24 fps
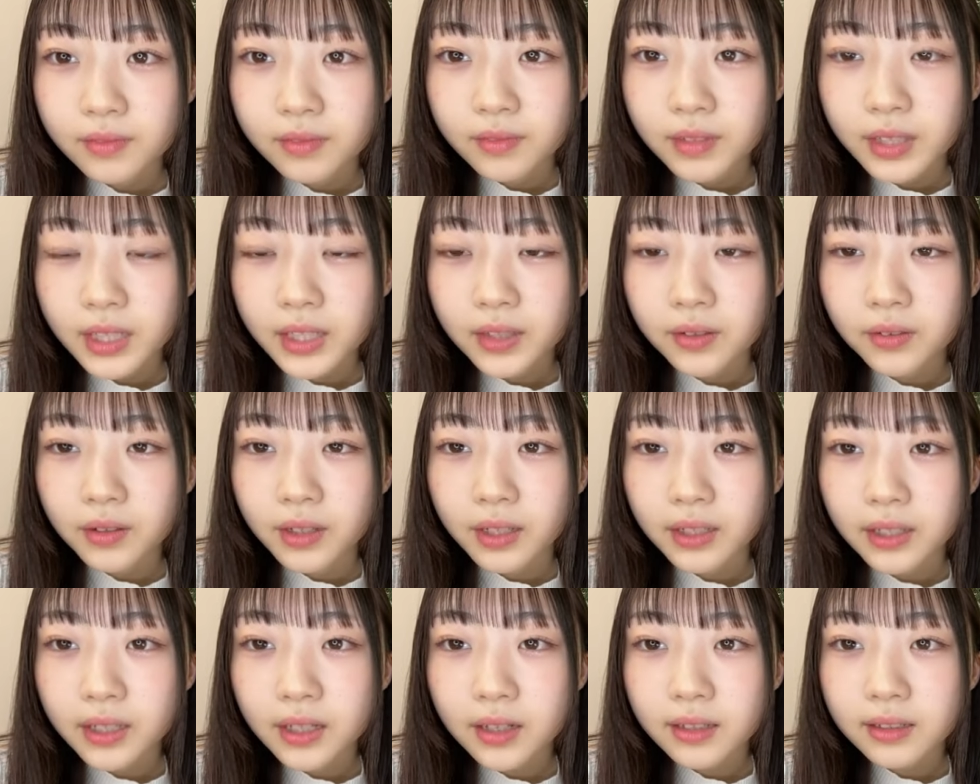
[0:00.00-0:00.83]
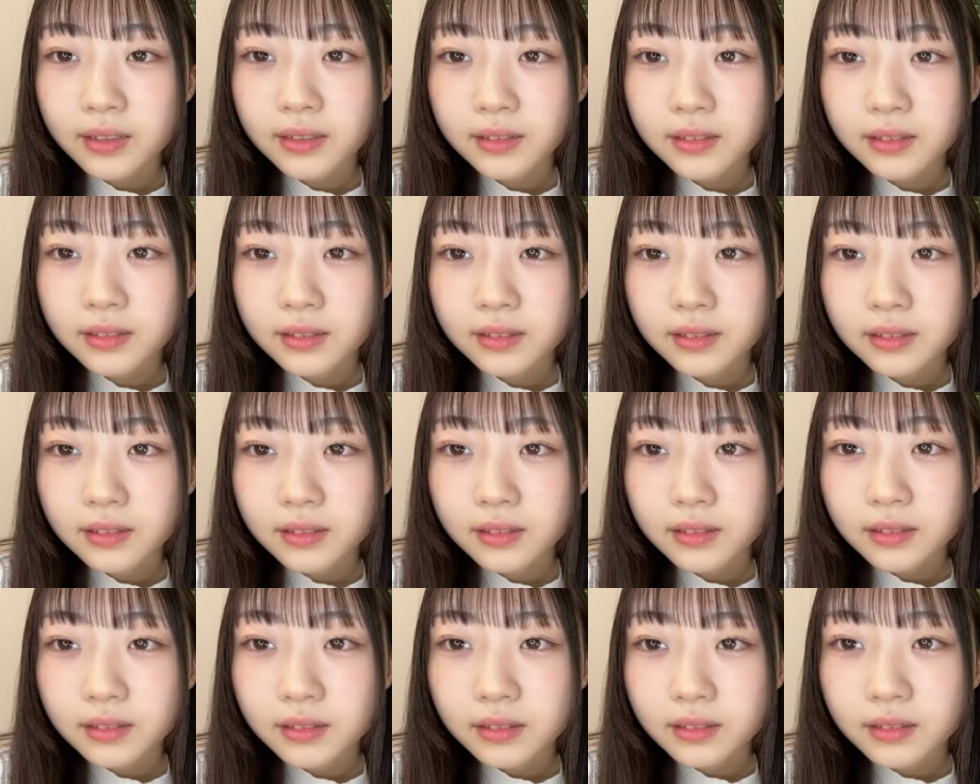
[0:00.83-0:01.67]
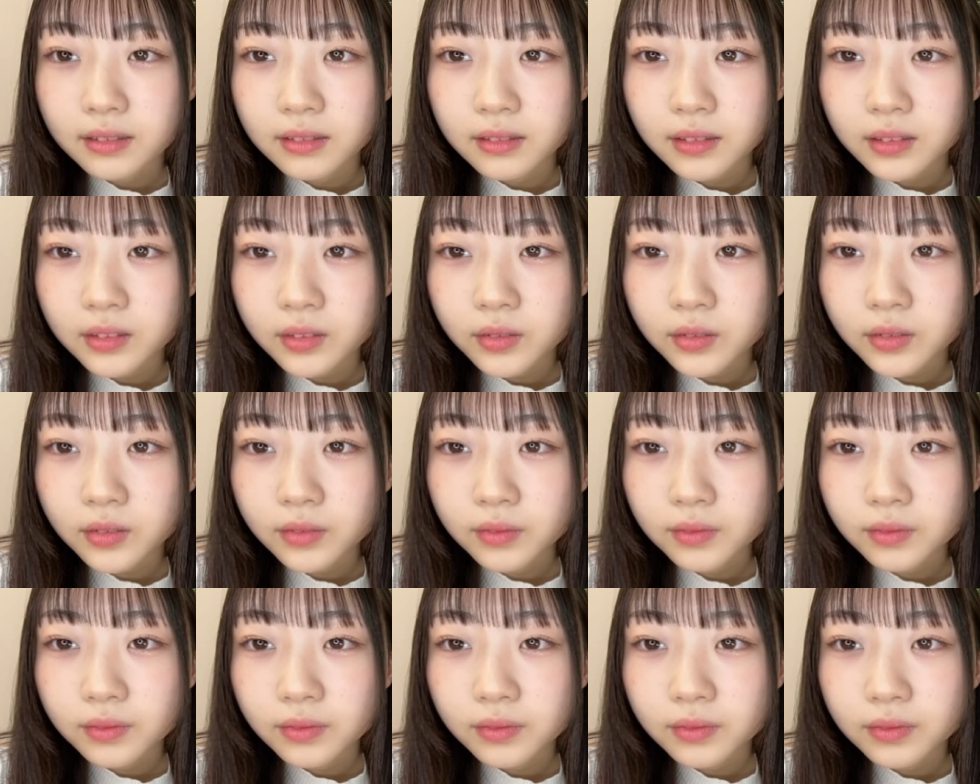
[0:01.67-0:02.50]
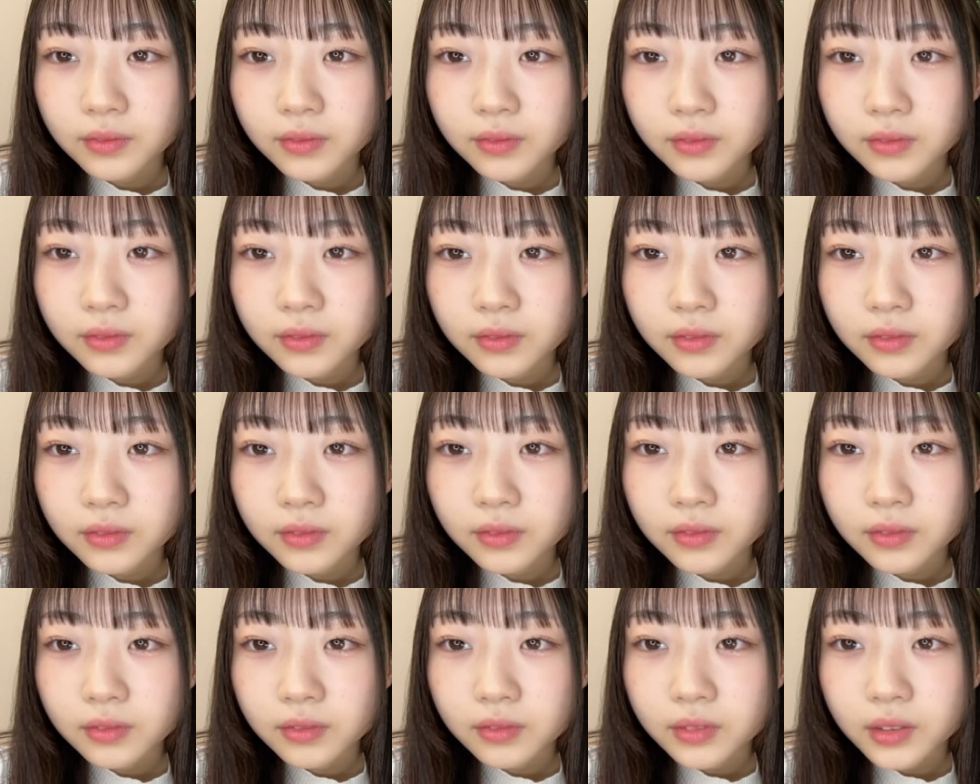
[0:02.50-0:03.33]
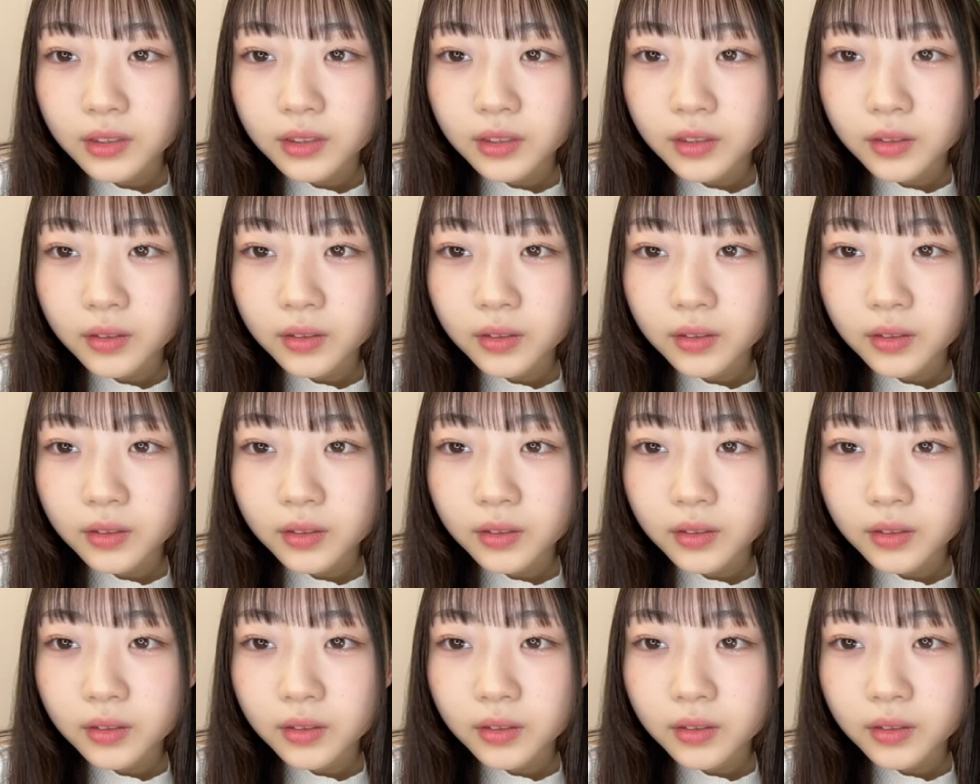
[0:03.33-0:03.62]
2位の方となんだろうな